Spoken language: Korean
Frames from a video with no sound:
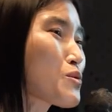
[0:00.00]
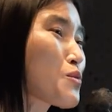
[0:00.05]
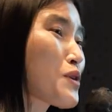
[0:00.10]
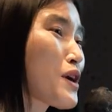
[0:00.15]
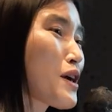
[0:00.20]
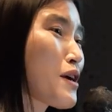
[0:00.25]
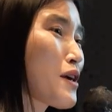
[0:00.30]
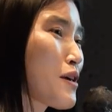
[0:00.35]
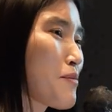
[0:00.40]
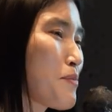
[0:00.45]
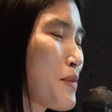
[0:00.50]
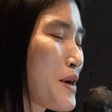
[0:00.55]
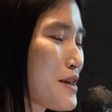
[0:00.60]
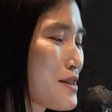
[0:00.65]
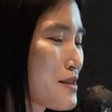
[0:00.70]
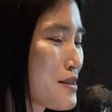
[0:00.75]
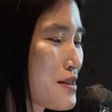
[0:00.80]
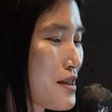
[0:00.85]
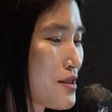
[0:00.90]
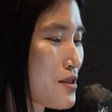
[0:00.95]
소개
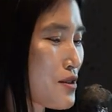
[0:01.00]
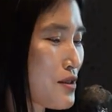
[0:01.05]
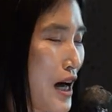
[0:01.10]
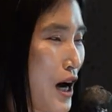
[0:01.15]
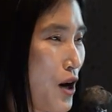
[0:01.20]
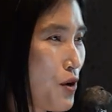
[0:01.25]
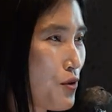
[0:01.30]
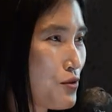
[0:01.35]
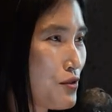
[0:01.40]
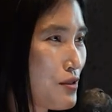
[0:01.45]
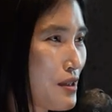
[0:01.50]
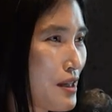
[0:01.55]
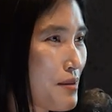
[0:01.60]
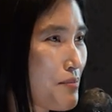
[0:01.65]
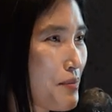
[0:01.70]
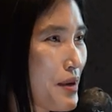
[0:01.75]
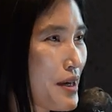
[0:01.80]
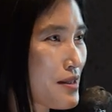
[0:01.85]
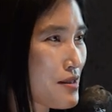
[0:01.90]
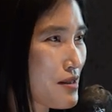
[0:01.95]
페이지에서 나오는
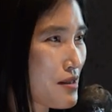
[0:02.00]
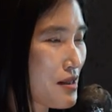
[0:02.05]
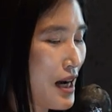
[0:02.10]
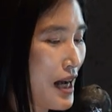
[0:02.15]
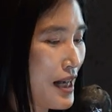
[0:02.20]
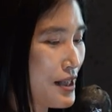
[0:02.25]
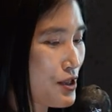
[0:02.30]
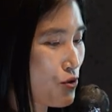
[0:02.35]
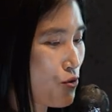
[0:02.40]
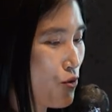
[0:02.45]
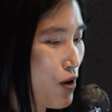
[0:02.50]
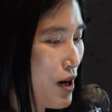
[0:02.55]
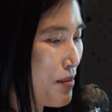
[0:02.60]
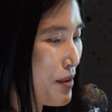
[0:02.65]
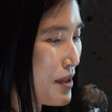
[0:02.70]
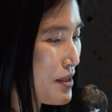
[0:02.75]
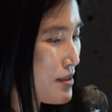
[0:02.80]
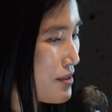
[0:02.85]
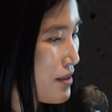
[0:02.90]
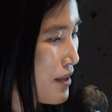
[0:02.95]
한 페이지를 가지고
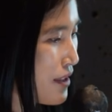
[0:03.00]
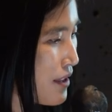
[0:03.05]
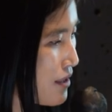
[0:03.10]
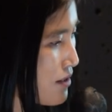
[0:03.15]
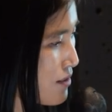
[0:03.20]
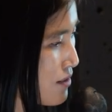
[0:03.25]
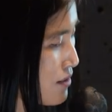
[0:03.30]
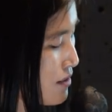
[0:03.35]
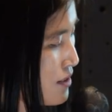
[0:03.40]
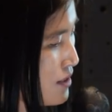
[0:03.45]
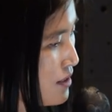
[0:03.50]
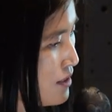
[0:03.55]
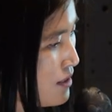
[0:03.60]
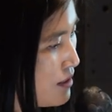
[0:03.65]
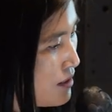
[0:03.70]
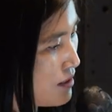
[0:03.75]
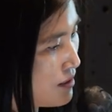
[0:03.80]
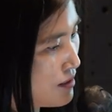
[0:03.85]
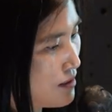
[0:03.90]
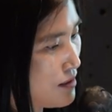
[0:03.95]
와봤는데요.
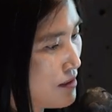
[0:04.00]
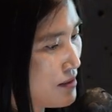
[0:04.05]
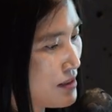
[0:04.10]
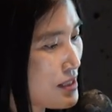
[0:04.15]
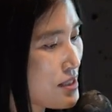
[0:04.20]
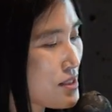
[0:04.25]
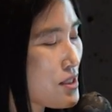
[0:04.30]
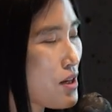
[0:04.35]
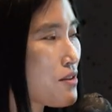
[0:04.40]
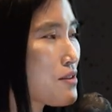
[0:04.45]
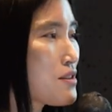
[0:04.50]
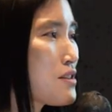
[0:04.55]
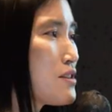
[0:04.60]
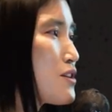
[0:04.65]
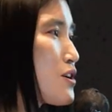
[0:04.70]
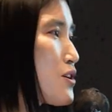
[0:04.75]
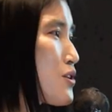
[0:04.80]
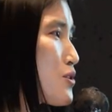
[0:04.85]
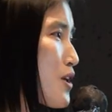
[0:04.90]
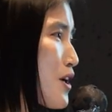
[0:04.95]
어,
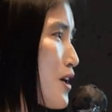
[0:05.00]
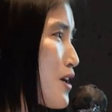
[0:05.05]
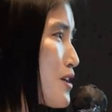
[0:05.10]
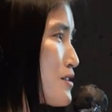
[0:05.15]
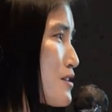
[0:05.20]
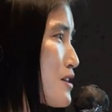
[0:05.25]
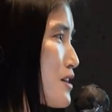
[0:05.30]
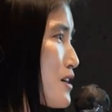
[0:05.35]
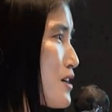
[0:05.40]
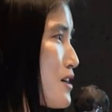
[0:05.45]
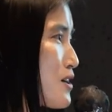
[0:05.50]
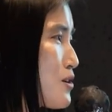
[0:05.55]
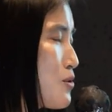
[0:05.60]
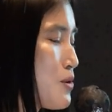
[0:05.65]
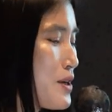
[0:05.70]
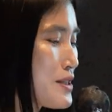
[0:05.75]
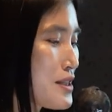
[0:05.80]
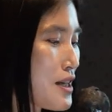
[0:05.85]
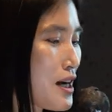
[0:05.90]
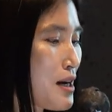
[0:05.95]
2002년에 이제
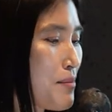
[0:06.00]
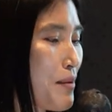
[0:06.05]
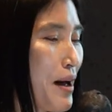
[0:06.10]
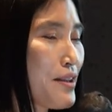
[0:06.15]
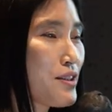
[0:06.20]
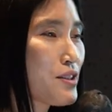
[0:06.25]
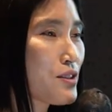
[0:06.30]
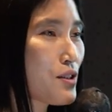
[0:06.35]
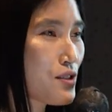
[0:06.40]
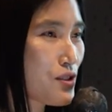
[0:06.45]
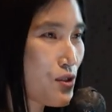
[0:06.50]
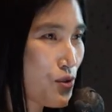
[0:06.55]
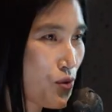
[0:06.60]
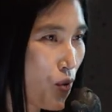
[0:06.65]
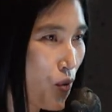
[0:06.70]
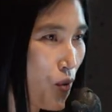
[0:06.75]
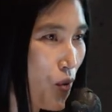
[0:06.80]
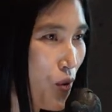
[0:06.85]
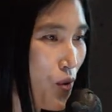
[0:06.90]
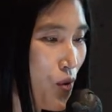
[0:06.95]
회사가
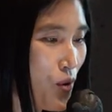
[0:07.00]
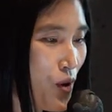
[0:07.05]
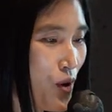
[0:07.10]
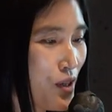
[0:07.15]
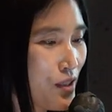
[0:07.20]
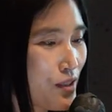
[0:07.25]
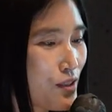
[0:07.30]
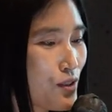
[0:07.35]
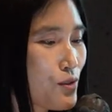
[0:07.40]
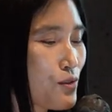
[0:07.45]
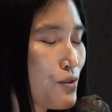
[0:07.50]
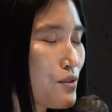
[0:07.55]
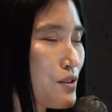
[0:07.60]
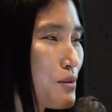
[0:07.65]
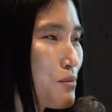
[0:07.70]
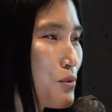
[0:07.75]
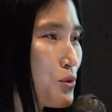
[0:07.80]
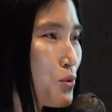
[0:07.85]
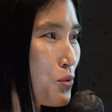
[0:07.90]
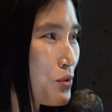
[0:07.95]
만들어지고 그리고
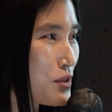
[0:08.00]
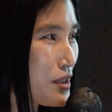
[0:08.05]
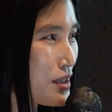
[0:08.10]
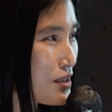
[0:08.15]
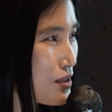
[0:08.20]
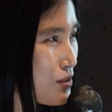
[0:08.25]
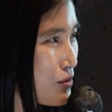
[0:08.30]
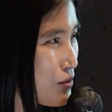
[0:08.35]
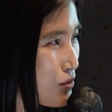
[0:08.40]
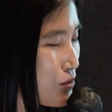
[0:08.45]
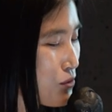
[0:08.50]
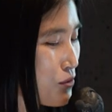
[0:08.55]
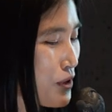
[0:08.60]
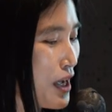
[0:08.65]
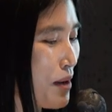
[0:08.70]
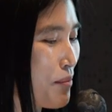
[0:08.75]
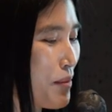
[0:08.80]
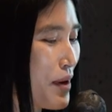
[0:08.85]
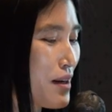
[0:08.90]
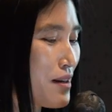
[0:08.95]
이제 뭐 독자 기술도
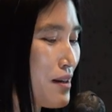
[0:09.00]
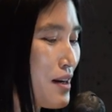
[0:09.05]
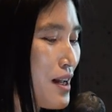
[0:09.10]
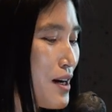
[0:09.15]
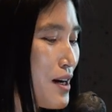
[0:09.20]
개발을